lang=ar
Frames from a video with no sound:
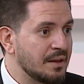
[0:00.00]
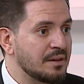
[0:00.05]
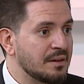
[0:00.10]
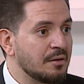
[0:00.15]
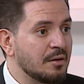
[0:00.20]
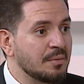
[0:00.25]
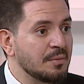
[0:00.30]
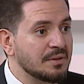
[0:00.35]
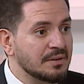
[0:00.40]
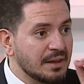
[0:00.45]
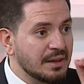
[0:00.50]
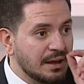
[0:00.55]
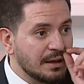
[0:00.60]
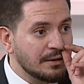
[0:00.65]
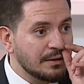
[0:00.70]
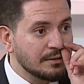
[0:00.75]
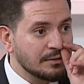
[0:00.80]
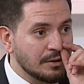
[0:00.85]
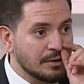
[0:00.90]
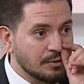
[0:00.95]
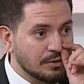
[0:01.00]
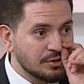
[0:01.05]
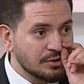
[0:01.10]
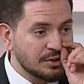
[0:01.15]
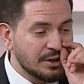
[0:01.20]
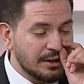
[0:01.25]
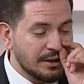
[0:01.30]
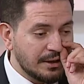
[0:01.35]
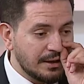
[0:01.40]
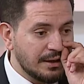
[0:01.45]
تتابع بنتها ان الدوره
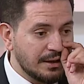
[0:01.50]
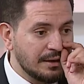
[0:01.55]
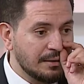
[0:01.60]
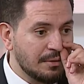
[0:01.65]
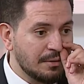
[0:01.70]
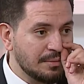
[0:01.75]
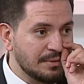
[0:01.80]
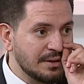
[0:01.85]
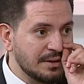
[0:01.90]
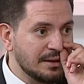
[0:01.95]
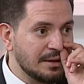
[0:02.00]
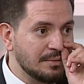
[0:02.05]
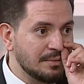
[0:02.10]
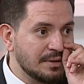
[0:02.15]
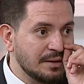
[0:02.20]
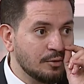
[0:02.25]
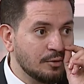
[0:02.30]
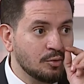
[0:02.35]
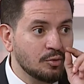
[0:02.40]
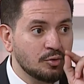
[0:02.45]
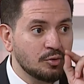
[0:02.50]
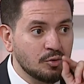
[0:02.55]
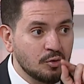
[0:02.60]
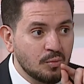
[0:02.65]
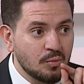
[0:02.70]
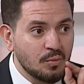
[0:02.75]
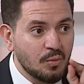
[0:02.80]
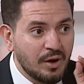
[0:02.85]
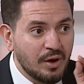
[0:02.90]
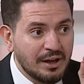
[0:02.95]
الشهريه لما بتيجي بتقعد
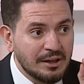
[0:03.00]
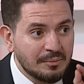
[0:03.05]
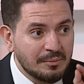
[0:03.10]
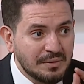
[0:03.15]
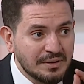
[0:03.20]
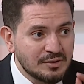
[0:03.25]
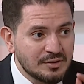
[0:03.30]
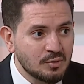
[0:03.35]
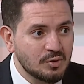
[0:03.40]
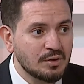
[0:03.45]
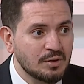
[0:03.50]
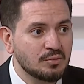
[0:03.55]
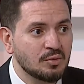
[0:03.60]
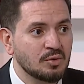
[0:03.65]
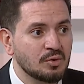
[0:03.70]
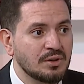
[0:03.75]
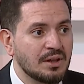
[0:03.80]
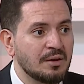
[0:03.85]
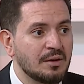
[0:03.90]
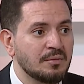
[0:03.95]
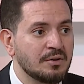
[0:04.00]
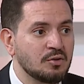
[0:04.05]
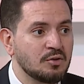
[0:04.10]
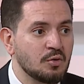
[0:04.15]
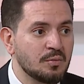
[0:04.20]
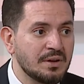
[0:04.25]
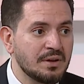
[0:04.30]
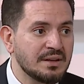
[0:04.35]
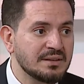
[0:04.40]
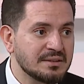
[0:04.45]
يوم واحد بس ولا بتقعد لها من
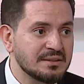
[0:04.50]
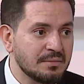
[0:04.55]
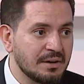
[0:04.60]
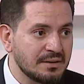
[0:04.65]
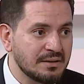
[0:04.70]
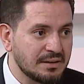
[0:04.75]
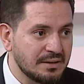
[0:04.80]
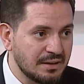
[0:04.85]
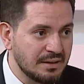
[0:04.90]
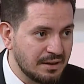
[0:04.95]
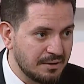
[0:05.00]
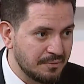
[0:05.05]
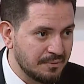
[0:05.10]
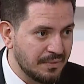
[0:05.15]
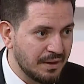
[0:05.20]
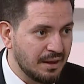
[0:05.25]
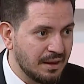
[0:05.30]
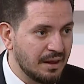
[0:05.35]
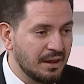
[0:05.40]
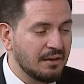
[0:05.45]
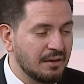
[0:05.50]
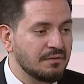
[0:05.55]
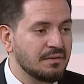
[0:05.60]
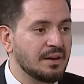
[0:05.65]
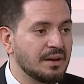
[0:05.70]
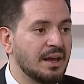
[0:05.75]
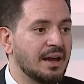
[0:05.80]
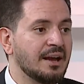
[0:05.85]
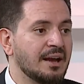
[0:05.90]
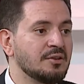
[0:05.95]
يومين لسبعة ايام تمام.
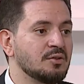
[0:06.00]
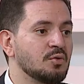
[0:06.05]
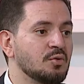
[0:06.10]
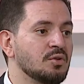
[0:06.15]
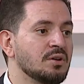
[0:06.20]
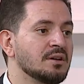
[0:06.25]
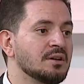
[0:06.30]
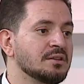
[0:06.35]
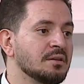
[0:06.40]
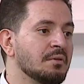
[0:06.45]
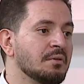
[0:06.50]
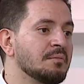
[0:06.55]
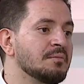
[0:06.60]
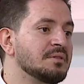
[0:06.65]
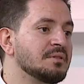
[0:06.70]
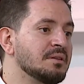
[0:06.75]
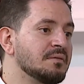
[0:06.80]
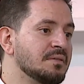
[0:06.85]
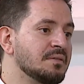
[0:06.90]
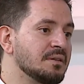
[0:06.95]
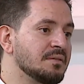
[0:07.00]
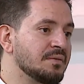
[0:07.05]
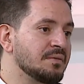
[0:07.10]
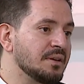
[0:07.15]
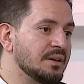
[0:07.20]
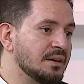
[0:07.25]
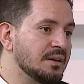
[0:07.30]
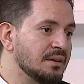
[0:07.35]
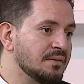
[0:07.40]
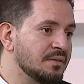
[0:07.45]
فالحاجات دي كلها طبعا بتفرق في
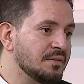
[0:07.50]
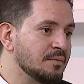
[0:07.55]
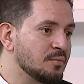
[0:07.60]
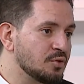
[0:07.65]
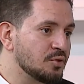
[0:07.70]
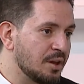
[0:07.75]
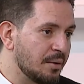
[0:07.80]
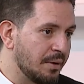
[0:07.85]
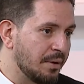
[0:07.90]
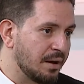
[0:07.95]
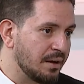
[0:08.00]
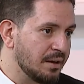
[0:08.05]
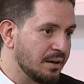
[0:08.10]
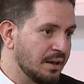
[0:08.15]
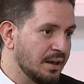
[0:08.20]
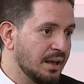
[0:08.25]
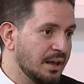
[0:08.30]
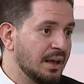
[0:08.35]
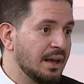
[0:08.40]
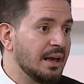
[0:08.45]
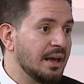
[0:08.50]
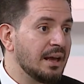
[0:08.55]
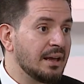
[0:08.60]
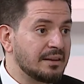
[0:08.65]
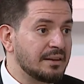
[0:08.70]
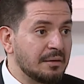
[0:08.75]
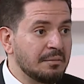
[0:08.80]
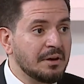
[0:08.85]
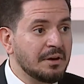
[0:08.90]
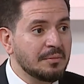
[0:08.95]
الايه في المتابعه
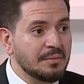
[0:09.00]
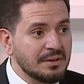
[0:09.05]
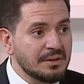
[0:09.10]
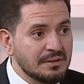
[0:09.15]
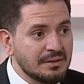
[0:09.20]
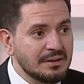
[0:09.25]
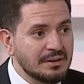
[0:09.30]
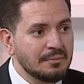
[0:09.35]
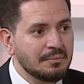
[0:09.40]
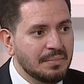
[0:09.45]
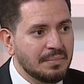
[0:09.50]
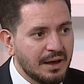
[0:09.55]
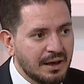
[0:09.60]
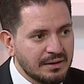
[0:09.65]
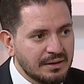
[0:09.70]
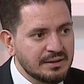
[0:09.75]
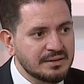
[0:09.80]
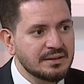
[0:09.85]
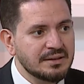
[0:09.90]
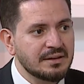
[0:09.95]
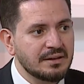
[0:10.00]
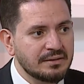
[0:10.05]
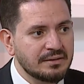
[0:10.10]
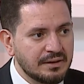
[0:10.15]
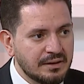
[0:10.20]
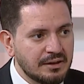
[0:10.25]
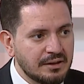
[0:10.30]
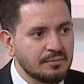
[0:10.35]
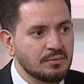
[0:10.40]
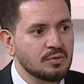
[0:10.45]
اتابع بنتي بعد
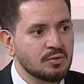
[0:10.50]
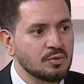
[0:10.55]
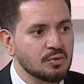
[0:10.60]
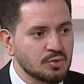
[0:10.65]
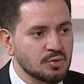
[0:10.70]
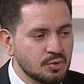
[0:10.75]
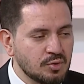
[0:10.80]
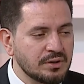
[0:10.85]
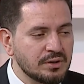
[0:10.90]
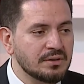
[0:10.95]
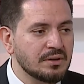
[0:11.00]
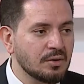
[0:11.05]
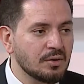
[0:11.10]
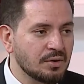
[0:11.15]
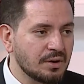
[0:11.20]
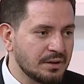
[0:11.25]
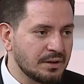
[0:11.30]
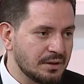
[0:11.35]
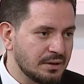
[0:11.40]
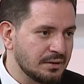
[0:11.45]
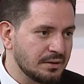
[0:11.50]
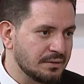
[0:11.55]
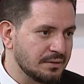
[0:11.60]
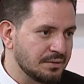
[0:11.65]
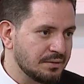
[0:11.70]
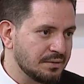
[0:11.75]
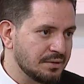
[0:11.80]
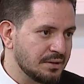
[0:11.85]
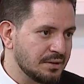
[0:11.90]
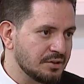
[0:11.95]
سنتين من نزول الدوره الايه
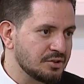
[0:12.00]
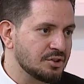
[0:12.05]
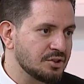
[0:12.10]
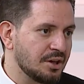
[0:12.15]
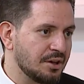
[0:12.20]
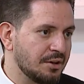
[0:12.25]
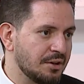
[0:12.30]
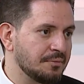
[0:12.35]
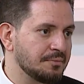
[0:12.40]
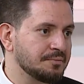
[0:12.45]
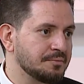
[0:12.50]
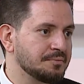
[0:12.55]
طيب، الشهريه